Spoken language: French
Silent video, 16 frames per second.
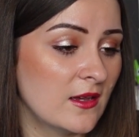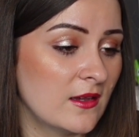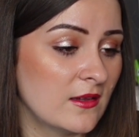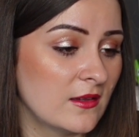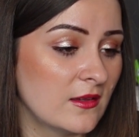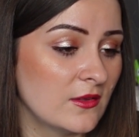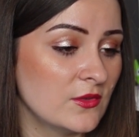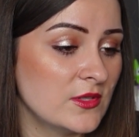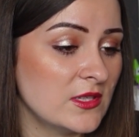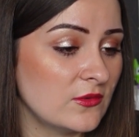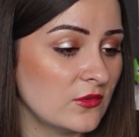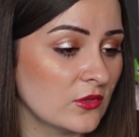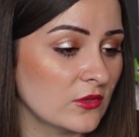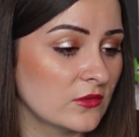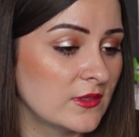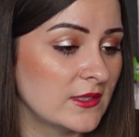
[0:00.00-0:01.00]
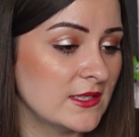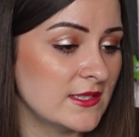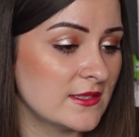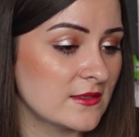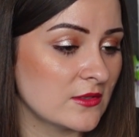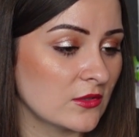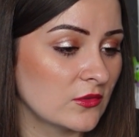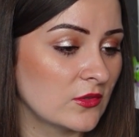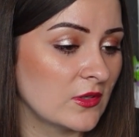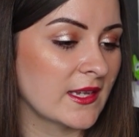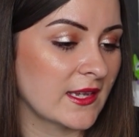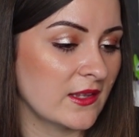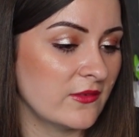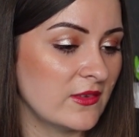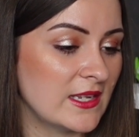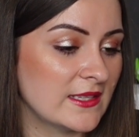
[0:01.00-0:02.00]
Euh, unifiante, lissante,
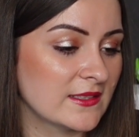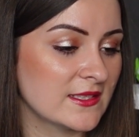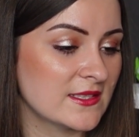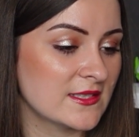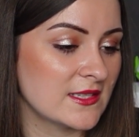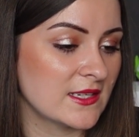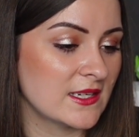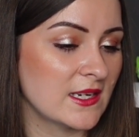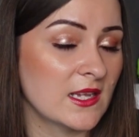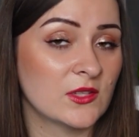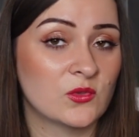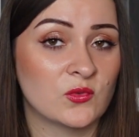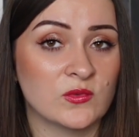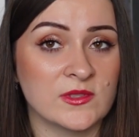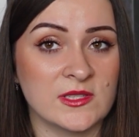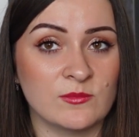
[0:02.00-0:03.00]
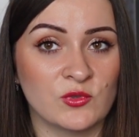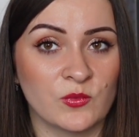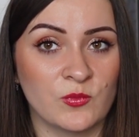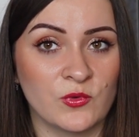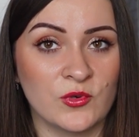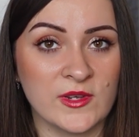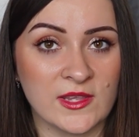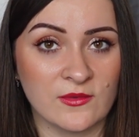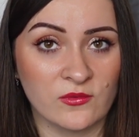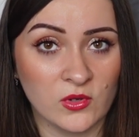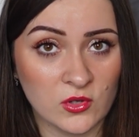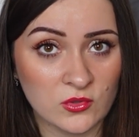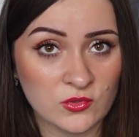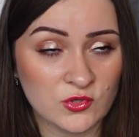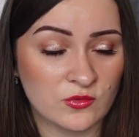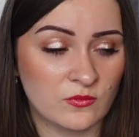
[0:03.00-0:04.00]
révélatrice d'éclat, tout type de peau. Et
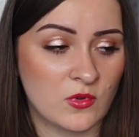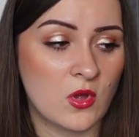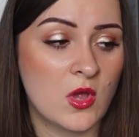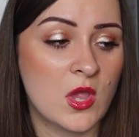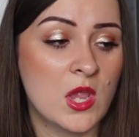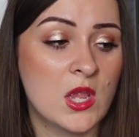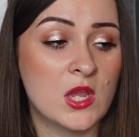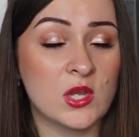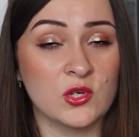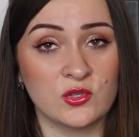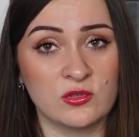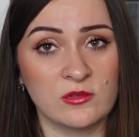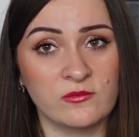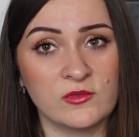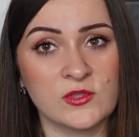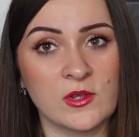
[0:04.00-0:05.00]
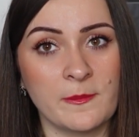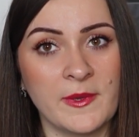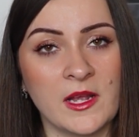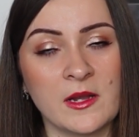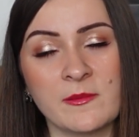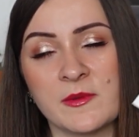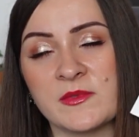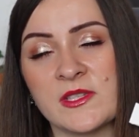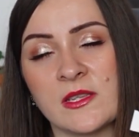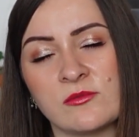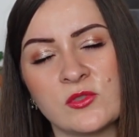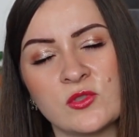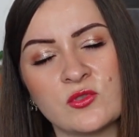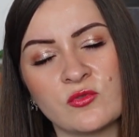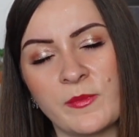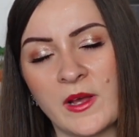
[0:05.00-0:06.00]
franchement, je vous en parle, même si
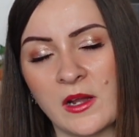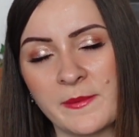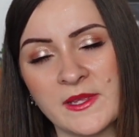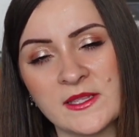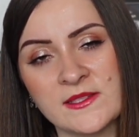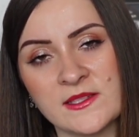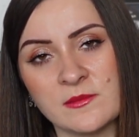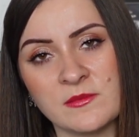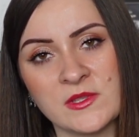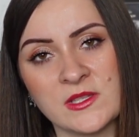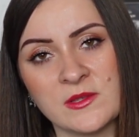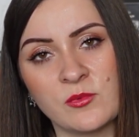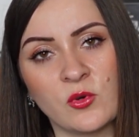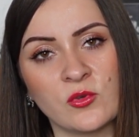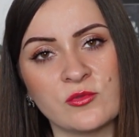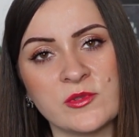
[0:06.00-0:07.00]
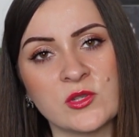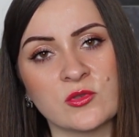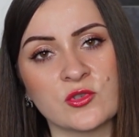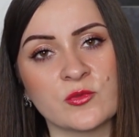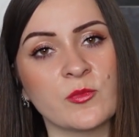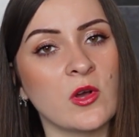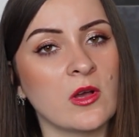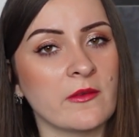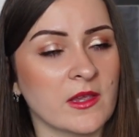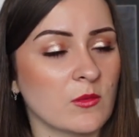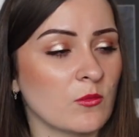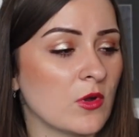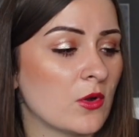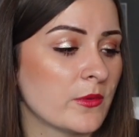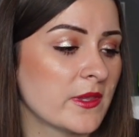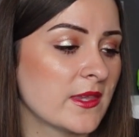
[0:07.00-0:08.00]
d'habitude je vous parle pas de ces mini produits que je prends avec
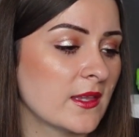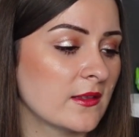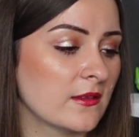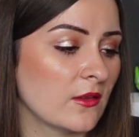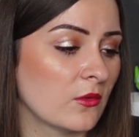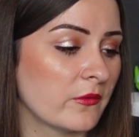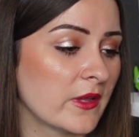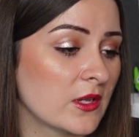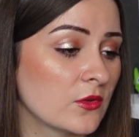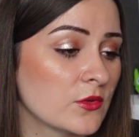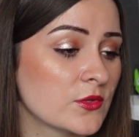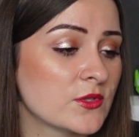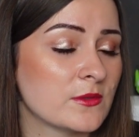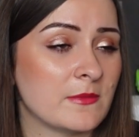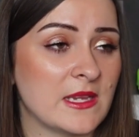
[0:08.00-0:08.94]
moi en week-end et en vacances.